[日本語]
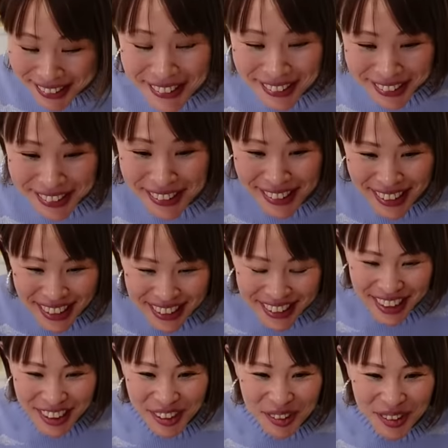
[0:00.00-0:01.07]
うん、
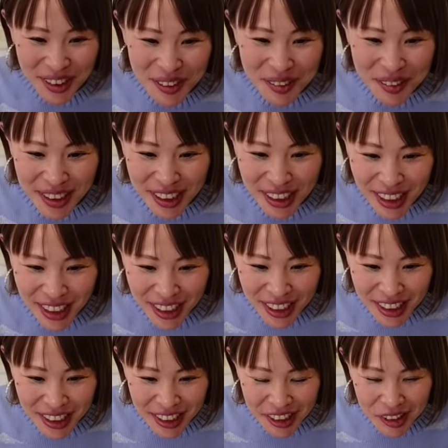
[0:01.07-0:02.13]
じゃあ、そんな具合で
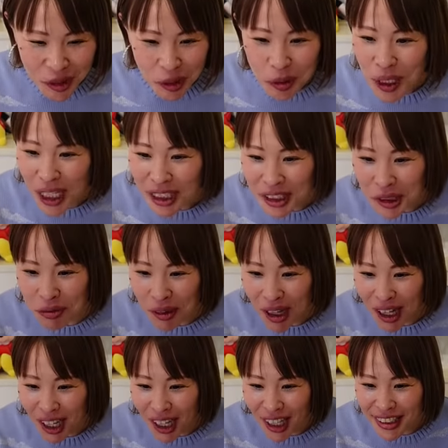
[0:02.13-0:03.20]
今日の配信
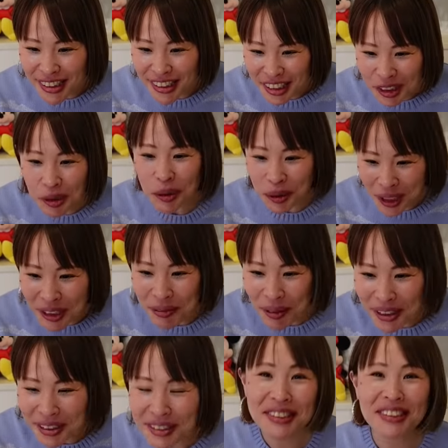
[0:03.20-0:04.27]
は以上となり
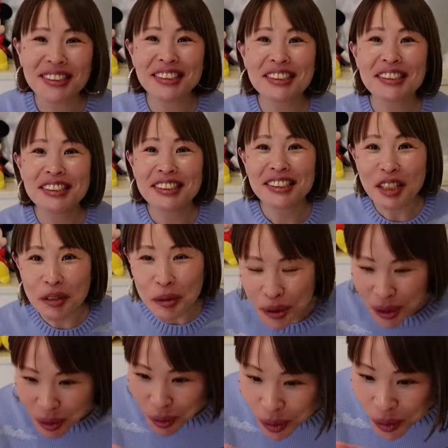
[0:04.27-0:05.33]
ます。いや、こち
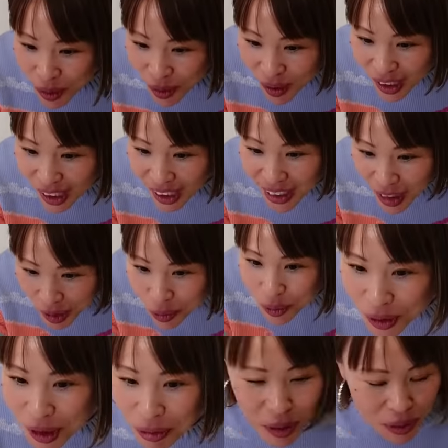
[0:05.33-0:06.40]
らこそありがとう
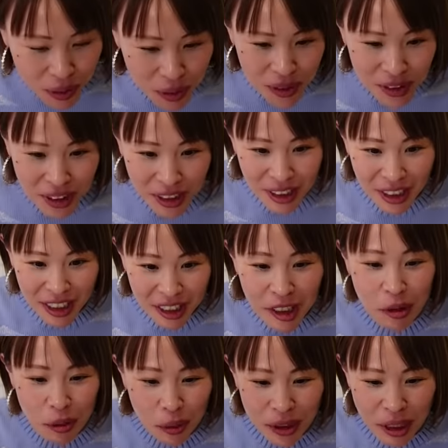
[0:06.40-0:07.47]
います。ありが
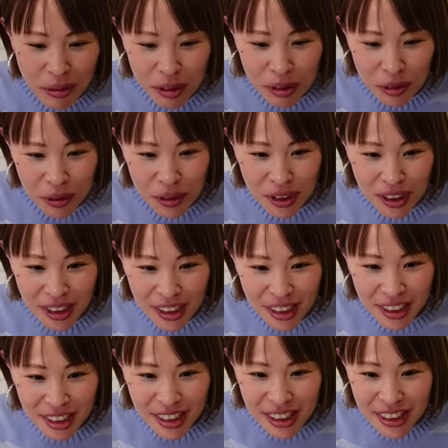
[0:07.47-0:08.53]
とうございます。
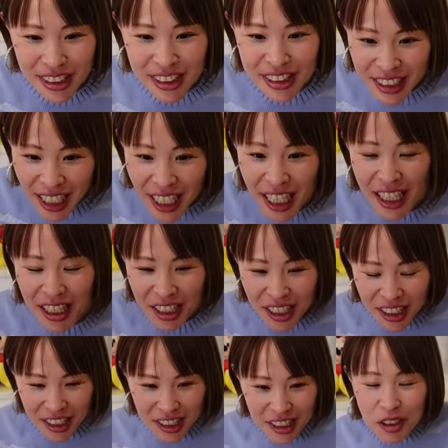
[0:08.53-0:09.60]
じゃあ、
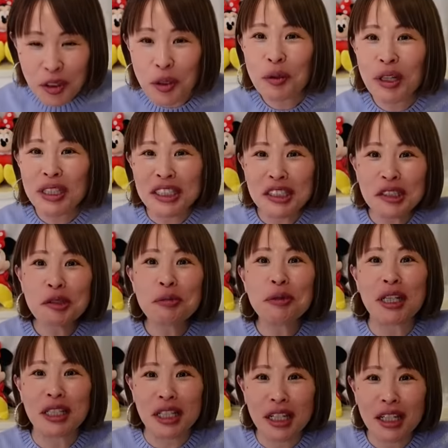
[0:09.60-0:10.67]
今日は日曜日
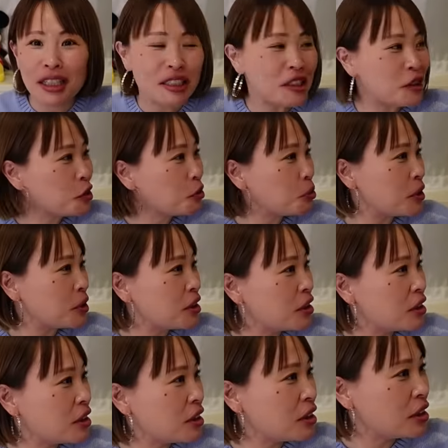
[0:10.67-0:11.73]
かな日曜日
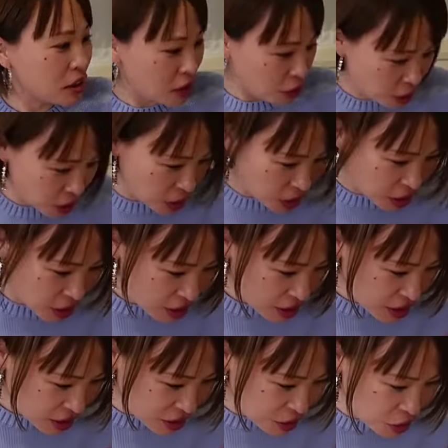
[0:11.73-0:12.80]
だよな。
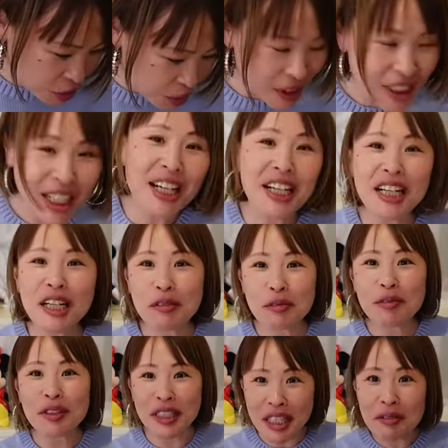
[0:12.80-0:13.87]
日曜日。だから
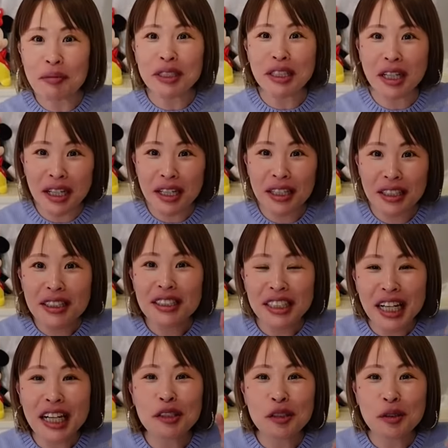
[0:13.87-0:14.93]
ね、また、
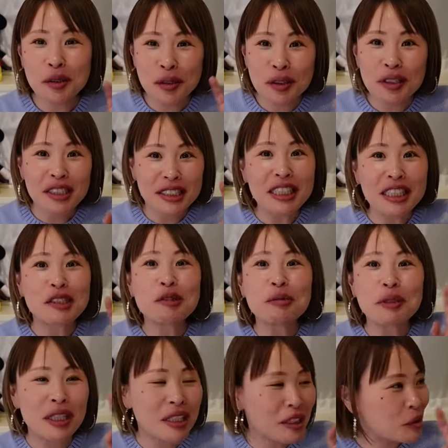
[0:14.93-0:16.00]
あの、月曜日
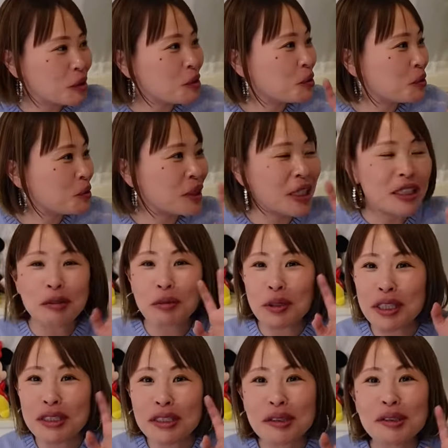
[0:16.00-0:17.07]
からお仕事の方もい
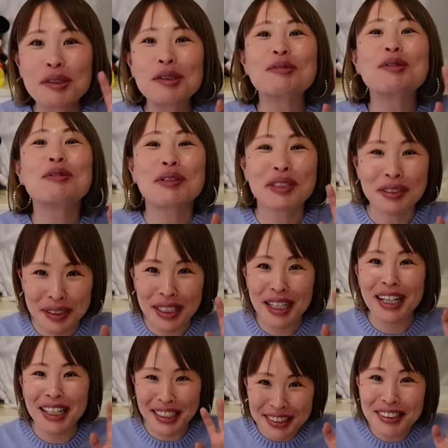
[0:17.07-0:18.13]
らっしゃると思います
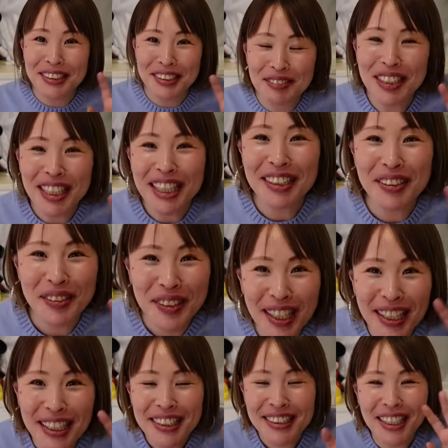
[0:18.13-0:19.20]
が、うん。まあ、なんていう
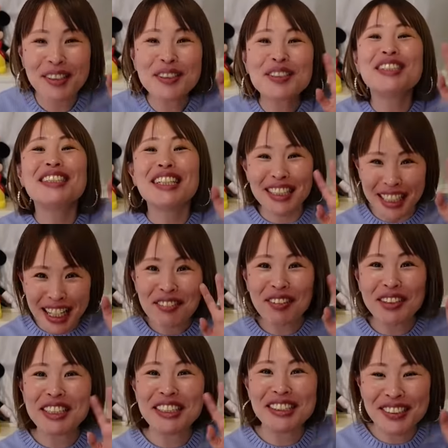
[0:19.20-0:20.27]
か、楽しんでね、ま
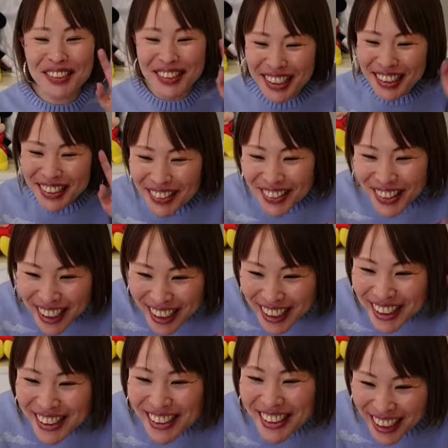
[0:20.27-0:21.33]
た一週間過ごされ
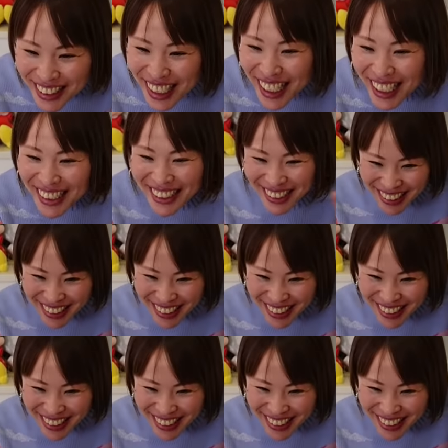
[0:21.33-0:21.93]
てください。